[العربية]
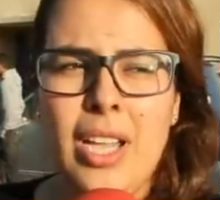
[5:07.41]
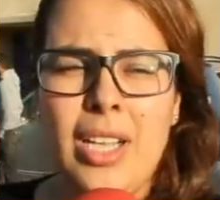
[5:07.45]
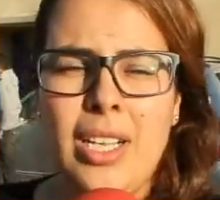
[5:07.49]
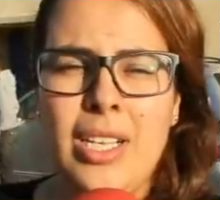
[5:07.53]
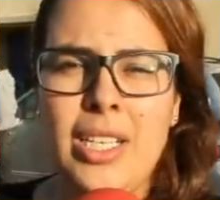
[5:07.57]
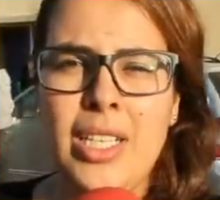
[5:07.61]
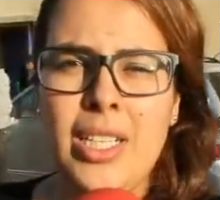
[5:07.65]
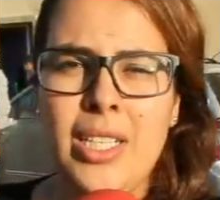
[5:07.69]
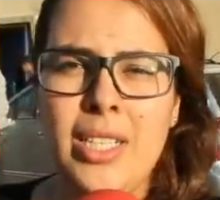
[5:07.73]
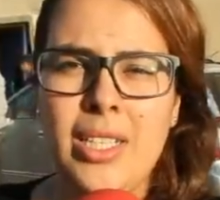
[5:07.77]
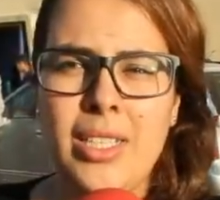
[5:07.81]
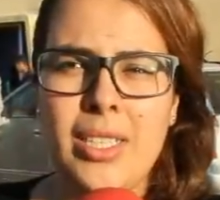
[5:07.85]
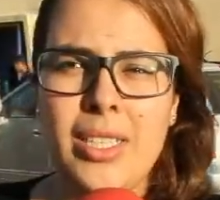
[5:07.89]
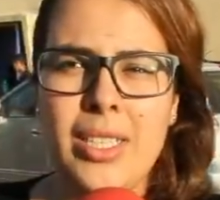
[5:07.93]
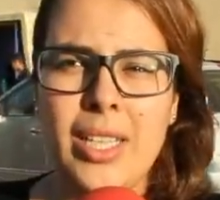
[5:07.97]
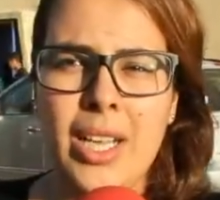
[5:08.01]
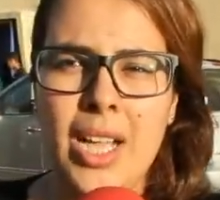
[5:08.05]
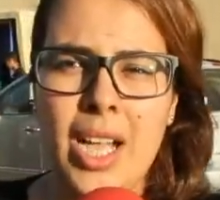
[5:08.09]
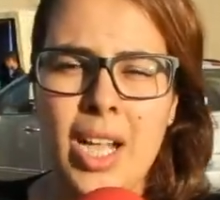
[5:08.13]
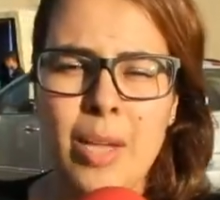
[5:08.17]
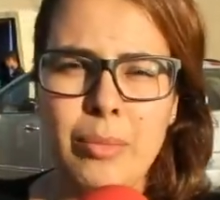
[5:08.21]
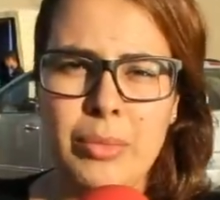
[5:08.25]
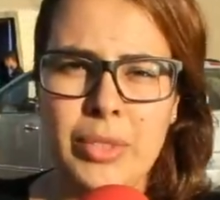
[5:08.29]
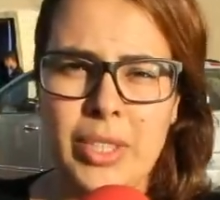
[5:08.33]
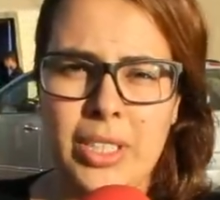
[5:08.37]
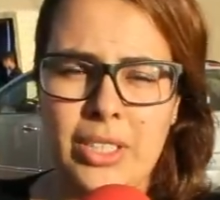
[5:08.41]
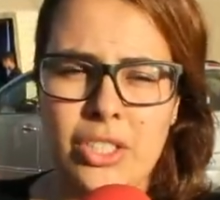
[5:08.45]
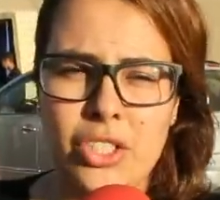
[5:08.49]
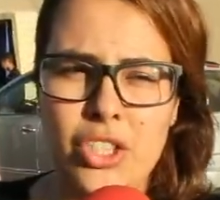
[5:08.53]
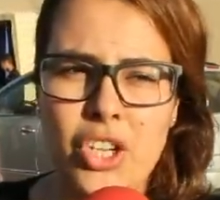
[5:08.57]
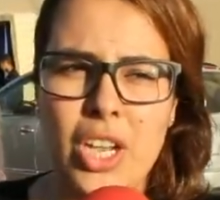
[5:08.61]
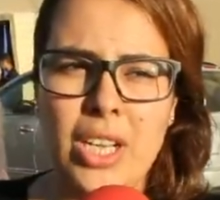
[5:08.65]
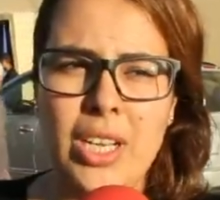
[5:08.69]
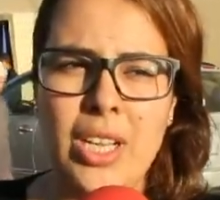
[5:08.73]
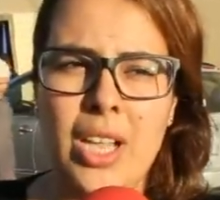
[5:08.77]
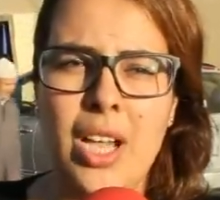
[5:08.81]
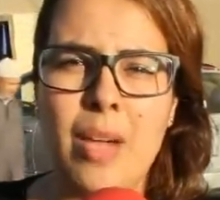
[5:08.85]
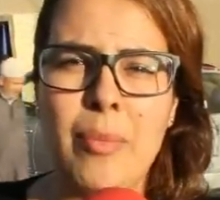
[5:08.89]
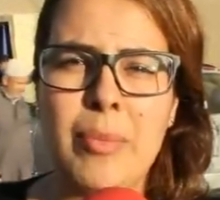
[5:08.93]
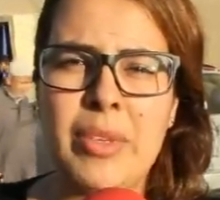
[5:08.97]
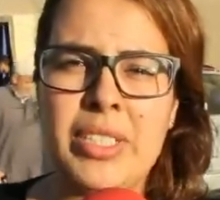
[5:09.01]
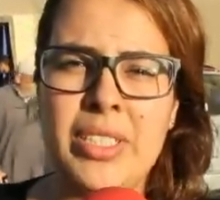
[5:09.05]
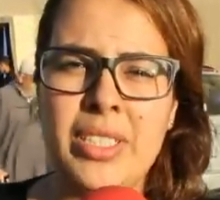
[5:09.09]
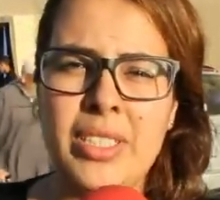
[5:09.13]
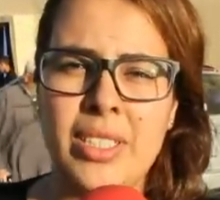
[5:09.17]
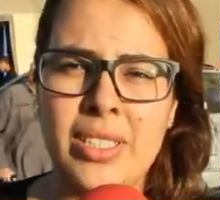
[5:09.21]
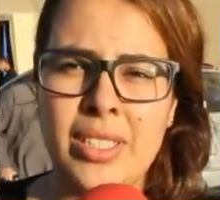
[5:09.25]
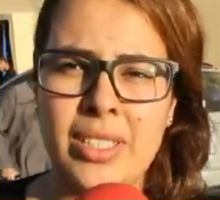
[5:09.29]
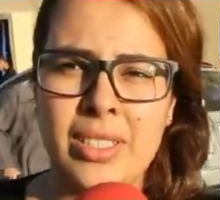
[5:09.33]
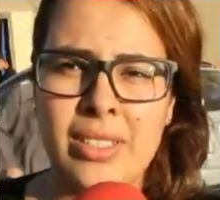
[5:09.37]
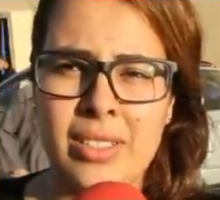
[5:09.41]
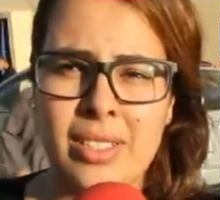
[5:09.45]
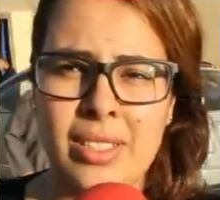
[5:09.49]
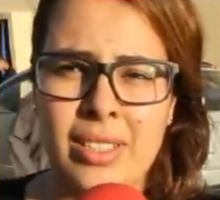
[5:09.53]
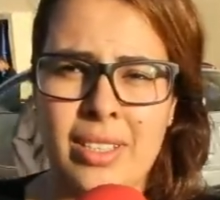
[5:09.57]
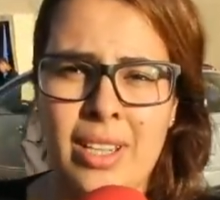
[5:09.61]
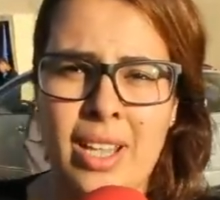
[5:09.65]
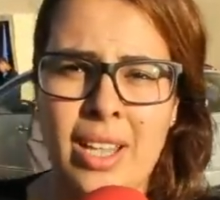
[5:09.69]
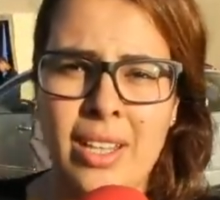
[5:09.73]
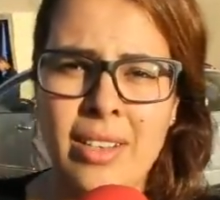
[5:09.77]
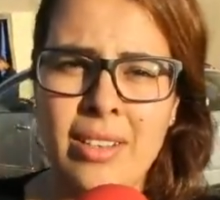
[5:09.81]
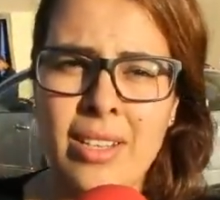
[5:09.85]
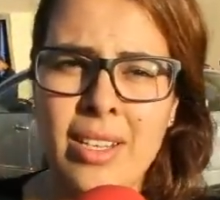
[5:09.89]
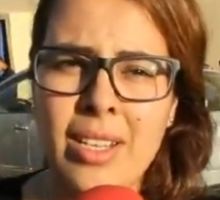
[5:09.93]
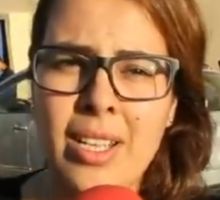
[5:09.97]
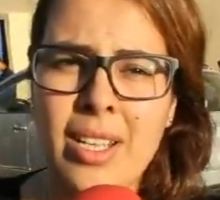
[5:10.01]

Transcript: اللي صراحه متعطشه لها مدينه انزكان